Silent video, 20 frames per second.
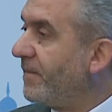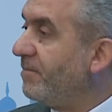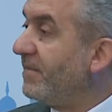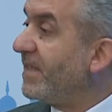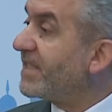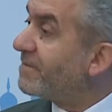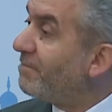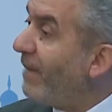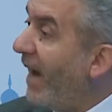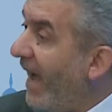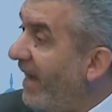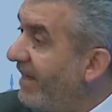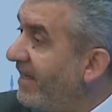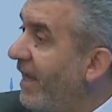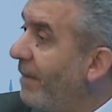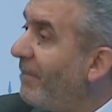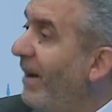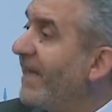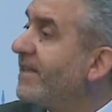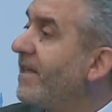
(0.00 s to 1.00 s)
نسمع
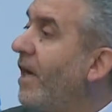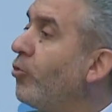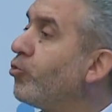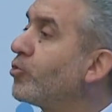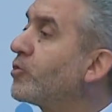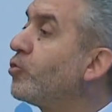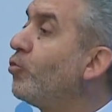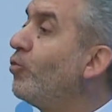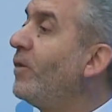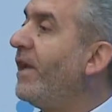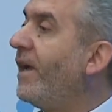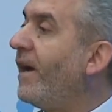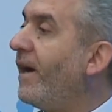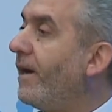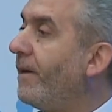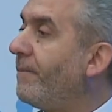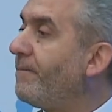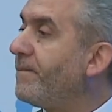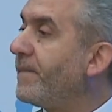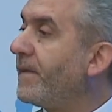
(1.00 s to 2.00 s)
عنها بعد حصولها